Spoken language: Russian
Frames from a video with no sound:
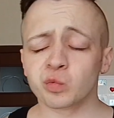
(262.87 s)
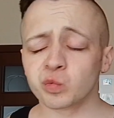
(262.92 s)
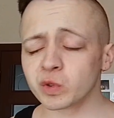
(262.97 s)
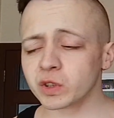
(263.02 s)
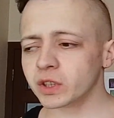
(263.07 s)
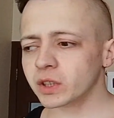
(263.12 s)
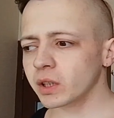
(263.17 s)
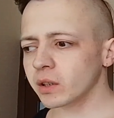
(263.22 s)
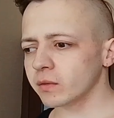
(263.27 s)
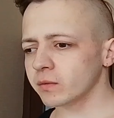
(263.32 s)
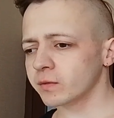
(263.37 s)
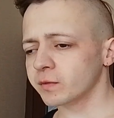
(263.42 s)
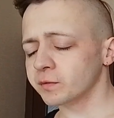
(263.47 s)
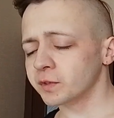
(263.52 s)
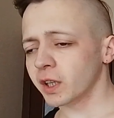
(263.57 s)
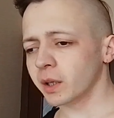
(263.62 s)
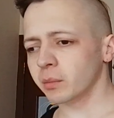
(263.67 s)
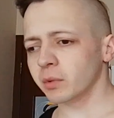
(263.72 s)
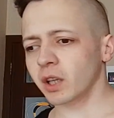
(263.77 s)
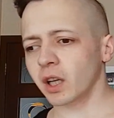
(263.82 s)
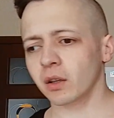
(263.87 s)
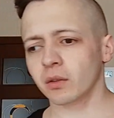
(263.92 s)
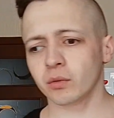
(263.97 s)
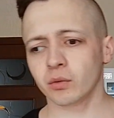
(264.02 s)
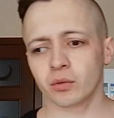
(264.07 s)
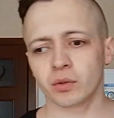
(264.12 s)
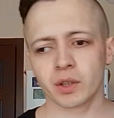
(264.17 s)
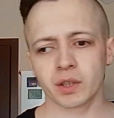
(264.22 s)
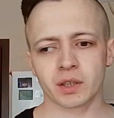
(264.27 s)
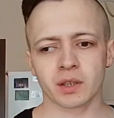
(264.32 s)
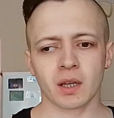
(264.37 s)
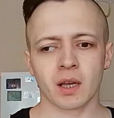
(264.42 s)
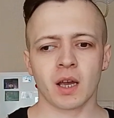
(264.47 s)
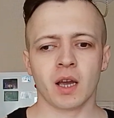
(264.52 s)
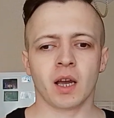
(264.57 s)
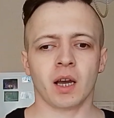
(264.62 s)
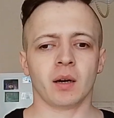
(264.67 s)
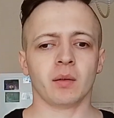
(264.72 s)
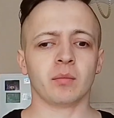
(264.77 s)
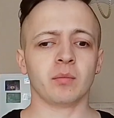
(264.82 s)
и те времена, ну, то есть
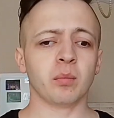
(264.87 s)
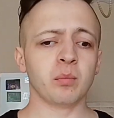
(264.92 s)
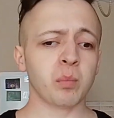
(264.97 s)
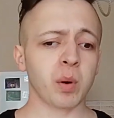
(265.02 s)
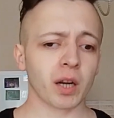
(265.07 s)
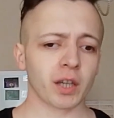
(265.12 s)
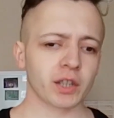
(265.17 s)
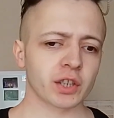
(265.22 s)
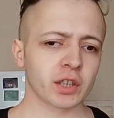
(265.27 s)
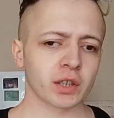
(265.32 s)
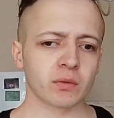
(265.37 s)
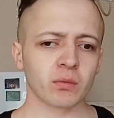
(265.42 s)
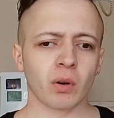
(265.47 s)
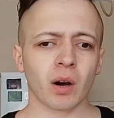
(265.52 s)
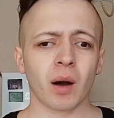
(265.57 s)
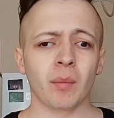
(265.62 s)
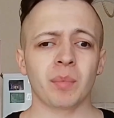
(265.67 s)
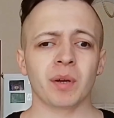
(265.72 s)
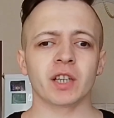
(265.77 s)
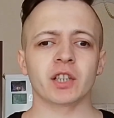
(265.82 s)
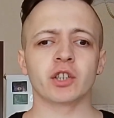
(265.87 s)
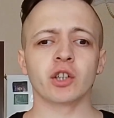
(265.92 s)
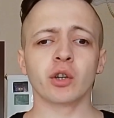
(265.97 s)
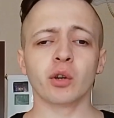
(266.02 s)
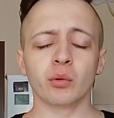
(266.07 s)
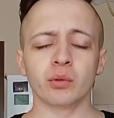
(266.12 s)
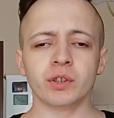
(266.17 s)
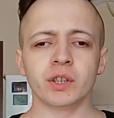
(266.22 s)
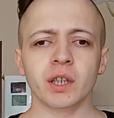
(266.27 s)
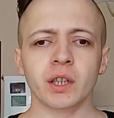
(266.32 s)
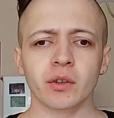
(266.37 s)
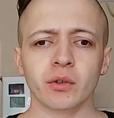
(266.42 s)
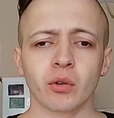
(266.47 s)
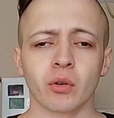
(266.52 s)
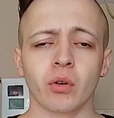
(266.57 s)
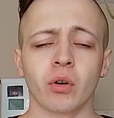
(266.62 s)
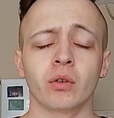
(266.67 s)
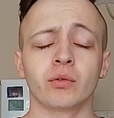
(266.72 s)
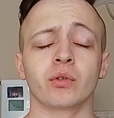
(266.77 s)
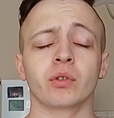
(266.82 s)
большинство, опять же, людей,
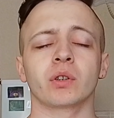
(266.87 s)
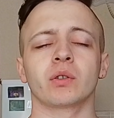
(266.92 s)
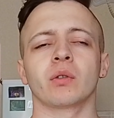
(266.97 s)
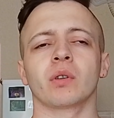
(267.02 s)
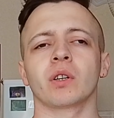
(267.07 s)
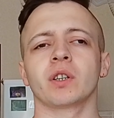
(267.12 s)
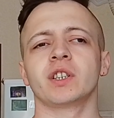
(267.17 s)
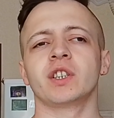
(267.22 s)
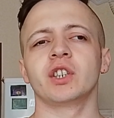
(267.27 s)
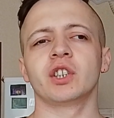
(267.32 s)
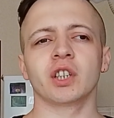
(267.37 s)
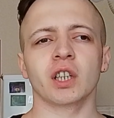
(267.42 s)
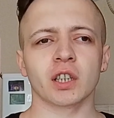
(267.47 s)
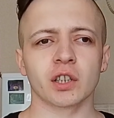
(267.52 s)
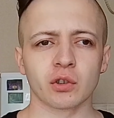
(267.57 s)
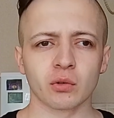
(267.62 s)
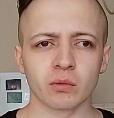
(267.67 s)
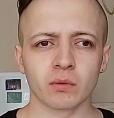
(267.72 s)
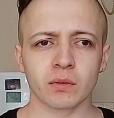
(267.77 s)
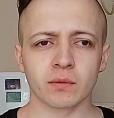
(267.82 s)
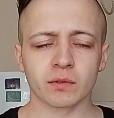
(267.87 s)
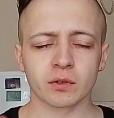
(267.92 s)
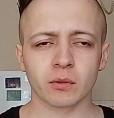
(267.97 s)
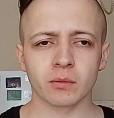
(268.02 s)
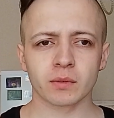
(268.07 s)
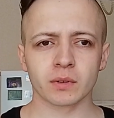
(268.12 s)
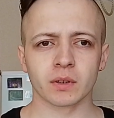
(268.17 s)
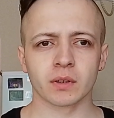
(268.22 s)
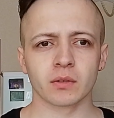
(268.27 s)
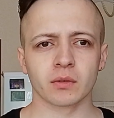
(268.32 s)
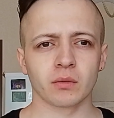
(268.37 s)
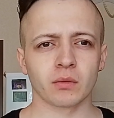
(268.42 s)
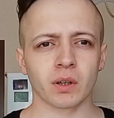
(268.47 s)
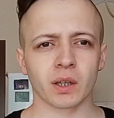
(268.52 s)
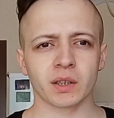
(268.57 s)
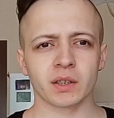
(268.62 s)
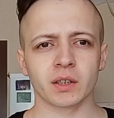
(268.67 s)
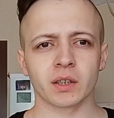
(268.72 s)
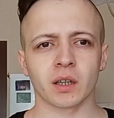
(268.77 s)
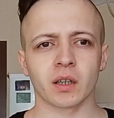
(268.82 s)
ну, ну, которые сейчас живут в собственных ну,
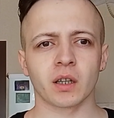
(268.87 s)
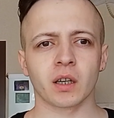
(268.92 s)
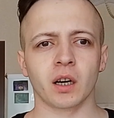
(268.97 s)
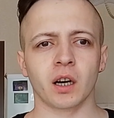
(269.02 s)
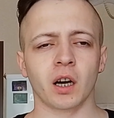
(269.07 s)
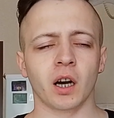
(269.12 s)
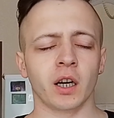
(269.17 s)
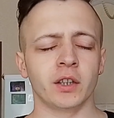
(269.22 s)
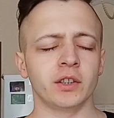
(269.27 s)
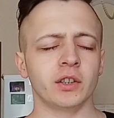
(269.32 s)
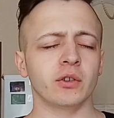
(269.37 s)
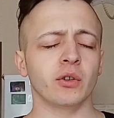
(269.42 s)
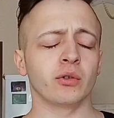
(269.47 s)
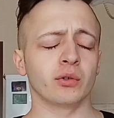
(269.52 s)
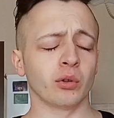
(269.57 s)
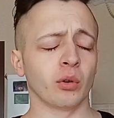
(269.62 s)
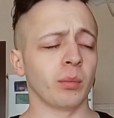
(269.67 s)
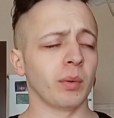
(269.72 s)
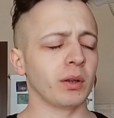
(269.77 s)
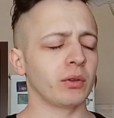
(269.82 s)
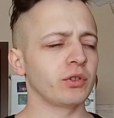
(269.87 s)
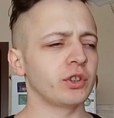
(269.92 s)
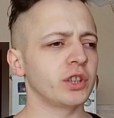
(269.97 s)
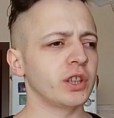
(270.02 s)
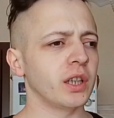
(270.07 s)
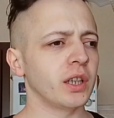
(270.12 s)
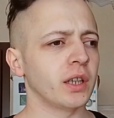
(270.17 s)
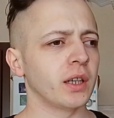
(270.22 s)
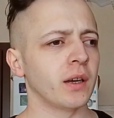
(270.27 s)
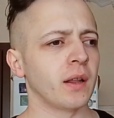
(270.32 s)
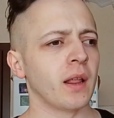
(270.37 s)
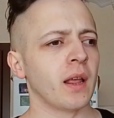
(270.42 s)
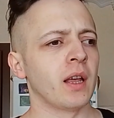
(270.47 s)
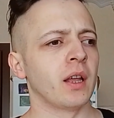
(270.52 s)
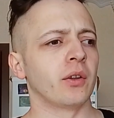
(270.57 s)
квартирах, а они, ну, ну, получили,